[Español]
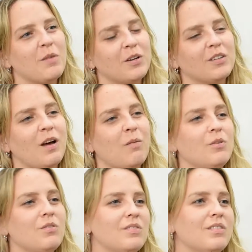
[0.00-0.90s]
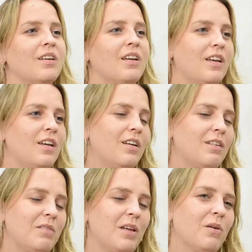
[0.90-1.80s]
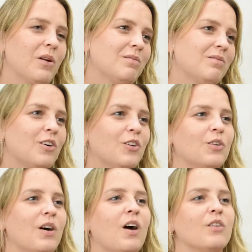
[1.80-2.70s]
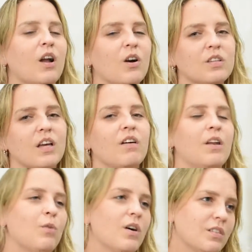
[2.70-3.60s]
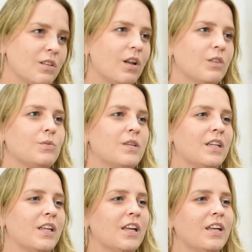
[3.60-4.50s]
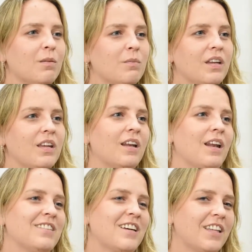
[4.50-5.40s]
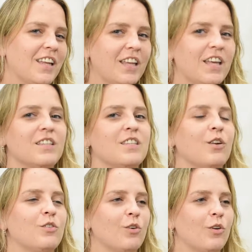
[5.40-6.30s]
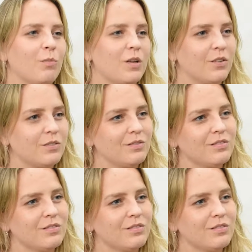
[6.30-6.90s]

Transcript: camino estamos y, y bueno, con todas las otras cosas que venimos haciendo en la subsecretaría también y en la Secretaría de Desarrollo Económico.